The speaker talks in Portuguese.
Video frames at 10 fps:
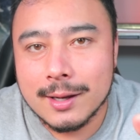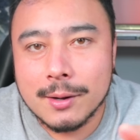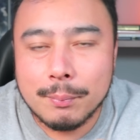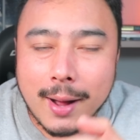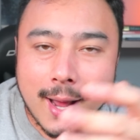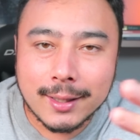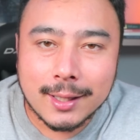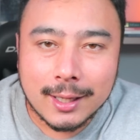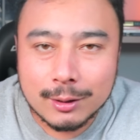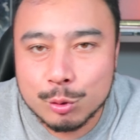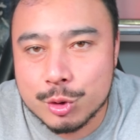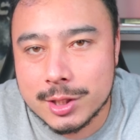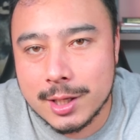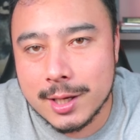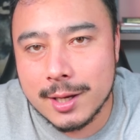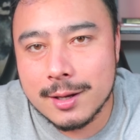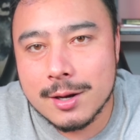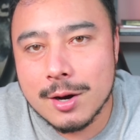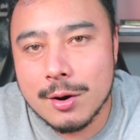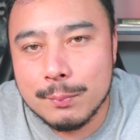Biden renuncia,
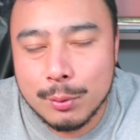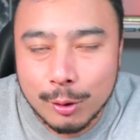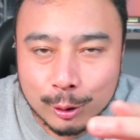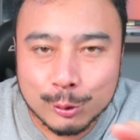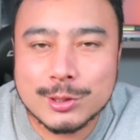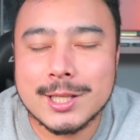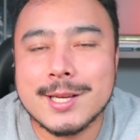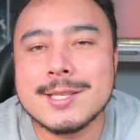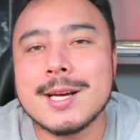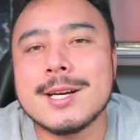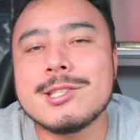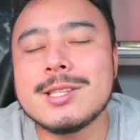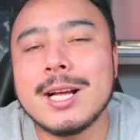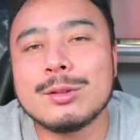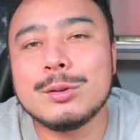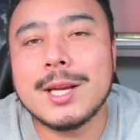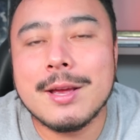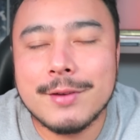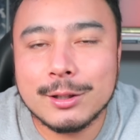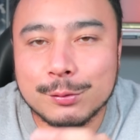Bolos lança a candidatura em
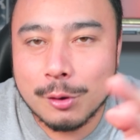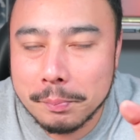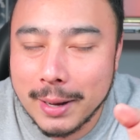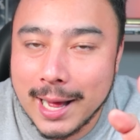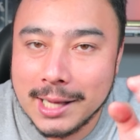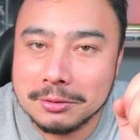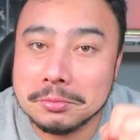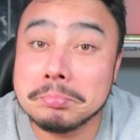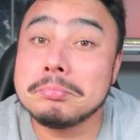evento flopado.